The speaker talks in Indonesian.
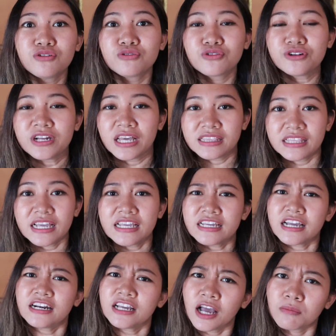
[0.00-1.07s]
Menurut data
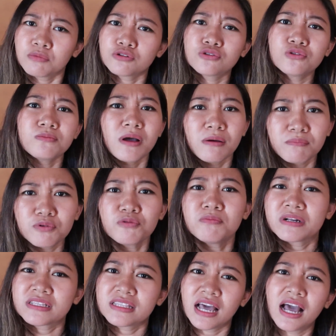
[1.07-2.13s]
ikan gabus tuh mampu
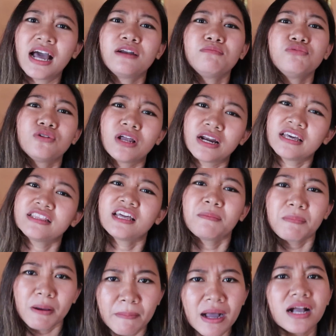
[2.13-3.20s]
bertahan bulanan
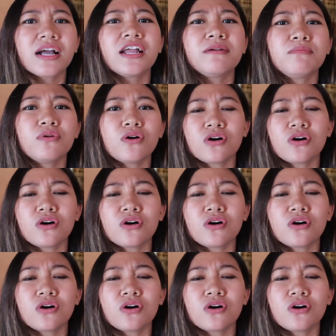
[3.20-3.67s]
tanpa makan